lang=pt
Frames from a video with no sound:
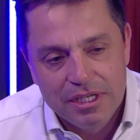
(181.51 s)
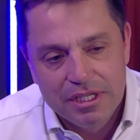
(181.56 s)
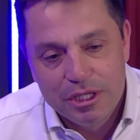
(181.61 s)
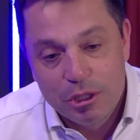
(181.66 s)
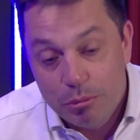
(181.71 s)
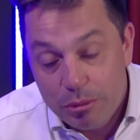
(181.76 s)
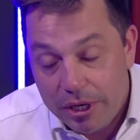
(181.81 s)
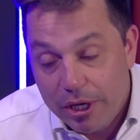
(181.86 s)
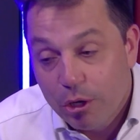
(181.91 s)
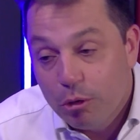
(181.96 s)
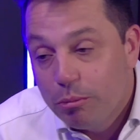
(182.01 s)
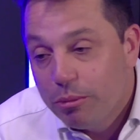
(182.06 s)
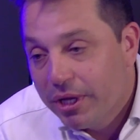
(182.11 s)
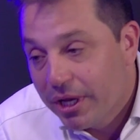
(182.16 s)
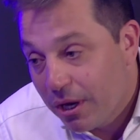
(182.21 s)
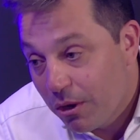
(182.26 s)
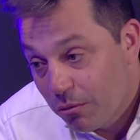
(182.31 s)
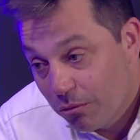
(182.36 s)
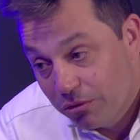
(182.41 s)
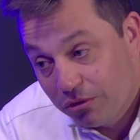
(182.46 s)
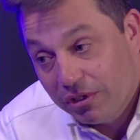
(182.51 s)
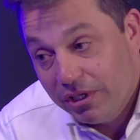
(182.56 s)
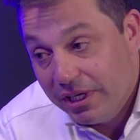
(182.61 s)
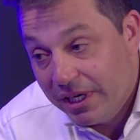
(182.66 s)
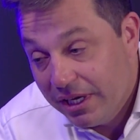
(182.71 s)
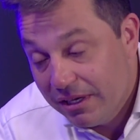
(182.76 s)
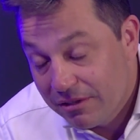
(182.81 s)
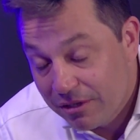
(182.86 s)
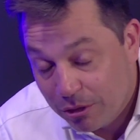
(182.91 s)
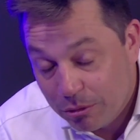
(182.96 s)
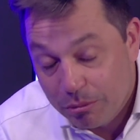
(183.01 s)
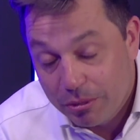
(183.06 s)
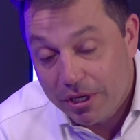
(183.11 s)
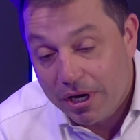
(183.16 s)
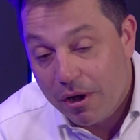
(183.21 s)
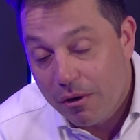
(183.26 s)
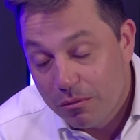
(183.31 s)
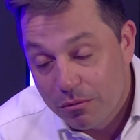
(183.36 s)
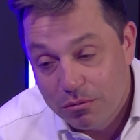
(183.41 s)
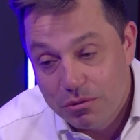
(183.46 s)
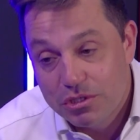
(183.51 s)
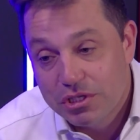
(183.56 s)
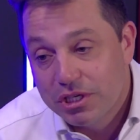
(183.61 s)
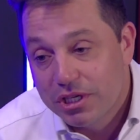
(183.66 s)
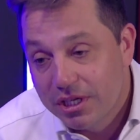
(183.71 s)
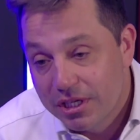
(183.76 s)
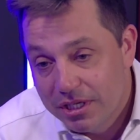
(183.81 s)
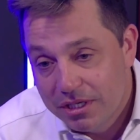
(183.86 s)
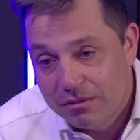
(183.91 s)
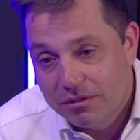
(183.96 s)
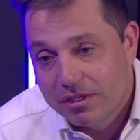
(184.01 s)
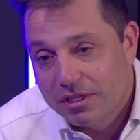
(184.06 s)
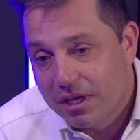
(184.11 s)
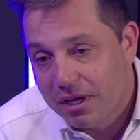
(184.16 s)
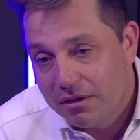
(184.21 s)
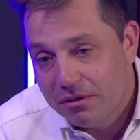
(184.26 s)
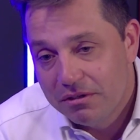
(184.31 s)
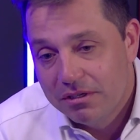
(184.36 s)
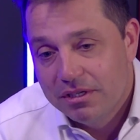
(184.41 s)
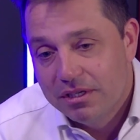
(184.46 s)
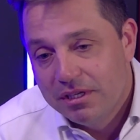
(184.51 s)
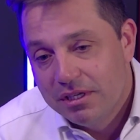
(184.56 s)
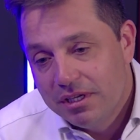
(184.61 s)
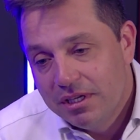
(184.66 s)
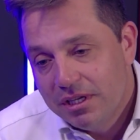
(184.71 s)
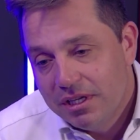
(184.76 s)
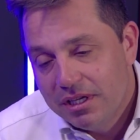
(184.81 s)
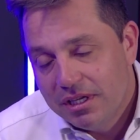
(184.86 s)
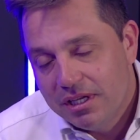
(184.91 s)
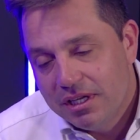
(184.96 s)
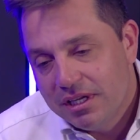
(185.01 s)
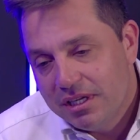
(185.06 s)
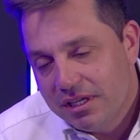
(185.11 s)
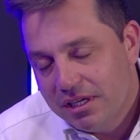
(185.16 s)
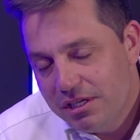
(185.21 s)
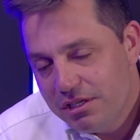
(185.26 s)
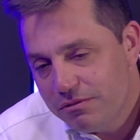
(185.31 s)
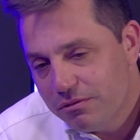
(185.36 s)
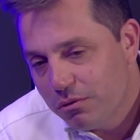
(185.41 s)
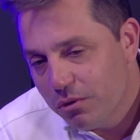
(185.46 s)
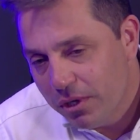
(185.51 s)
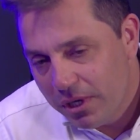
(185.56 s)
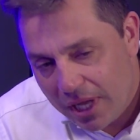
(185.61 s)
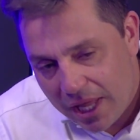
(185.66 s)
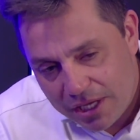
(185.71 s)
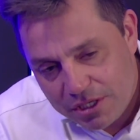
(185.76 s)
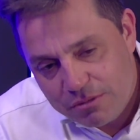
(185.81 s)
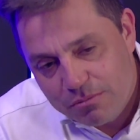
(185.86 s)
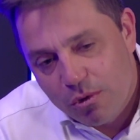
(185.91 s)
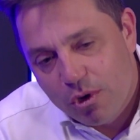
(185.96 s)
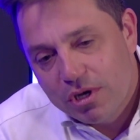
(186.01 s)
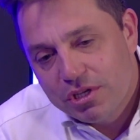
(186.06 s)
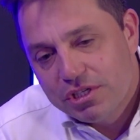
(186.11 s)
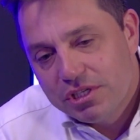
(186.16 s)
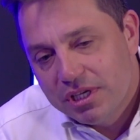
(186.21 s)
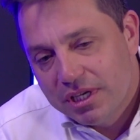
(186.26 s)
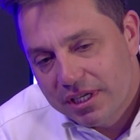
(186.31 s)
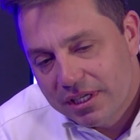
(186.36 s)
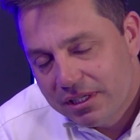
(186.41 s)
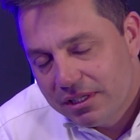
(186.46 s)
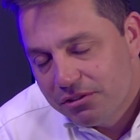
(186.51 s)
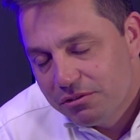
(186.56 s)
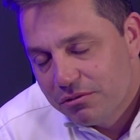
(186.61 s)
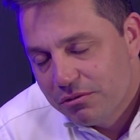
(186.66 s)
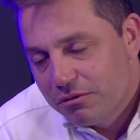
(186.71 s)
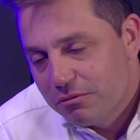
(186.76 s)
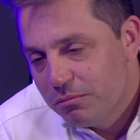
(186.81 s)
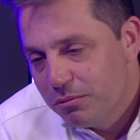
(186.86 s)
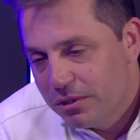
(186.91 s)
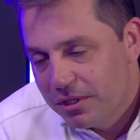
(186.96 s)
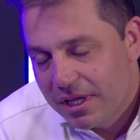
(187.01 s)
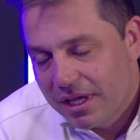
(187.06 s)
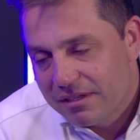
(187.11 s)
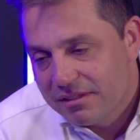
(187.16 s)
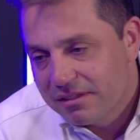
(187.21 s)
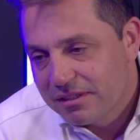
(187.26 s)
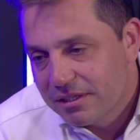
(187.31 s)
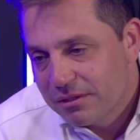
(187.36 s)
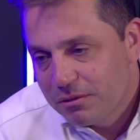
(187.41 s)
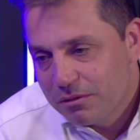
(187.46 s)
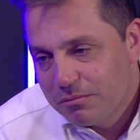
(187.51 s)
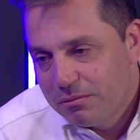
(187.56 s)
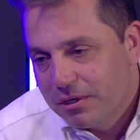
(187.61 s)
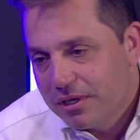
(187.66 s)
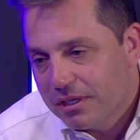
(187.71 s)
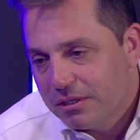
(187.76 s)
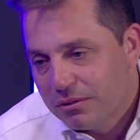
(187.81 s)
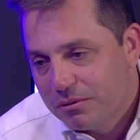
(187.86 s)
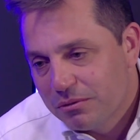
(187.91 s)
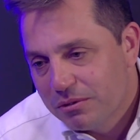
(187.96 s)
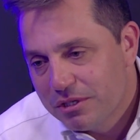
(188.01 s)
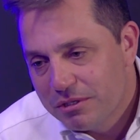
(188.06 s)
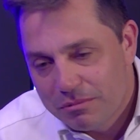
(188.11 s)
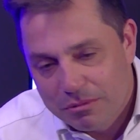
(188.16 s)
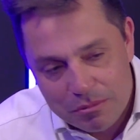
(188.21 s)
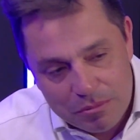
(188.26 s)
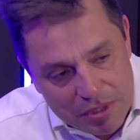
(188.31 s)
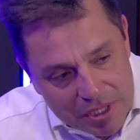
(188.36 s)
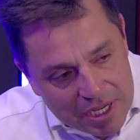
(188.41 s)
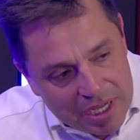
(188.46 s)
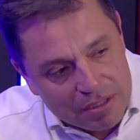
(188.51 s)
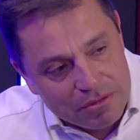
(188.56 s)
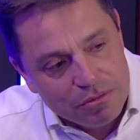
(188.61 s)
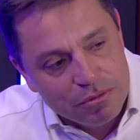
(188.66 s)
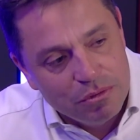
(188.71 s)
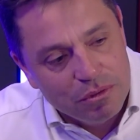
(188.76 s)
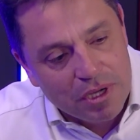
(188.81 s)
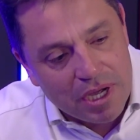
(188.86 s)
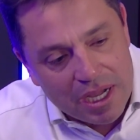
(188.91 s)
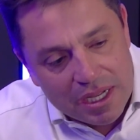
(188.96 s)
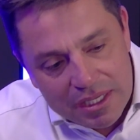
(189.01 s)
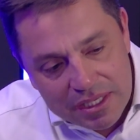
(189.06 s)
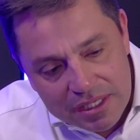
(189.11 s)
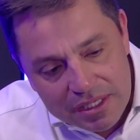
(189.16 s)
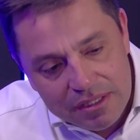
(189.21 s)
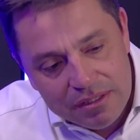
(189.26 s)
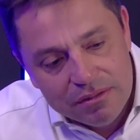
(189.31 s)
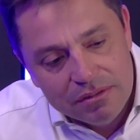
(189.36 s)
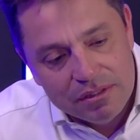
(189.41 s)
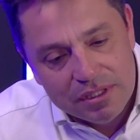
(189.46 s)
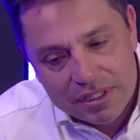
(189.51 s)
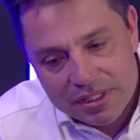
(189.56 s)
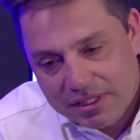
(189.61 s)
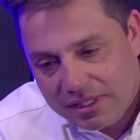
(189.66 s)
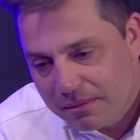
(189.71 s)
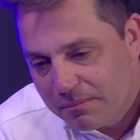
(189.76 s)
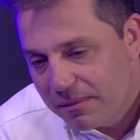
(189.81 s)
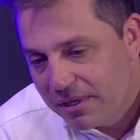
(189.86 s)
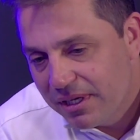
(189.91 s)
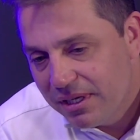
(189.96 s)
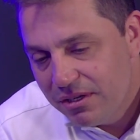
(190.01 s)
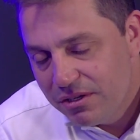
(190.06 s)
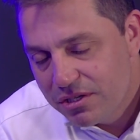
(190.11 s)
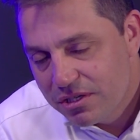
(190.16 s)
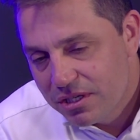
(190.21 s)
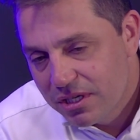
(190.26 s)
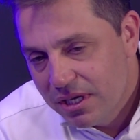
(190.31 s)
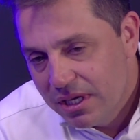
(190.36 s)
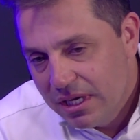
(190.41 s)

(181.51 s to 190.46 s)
Deu para recuperar alguns clientes, recuperar algum dinheiro e tal. E aí a gente ficou lá de morte lenta, de 2010 até 2014, porque o mercado ficou caindo lentamente.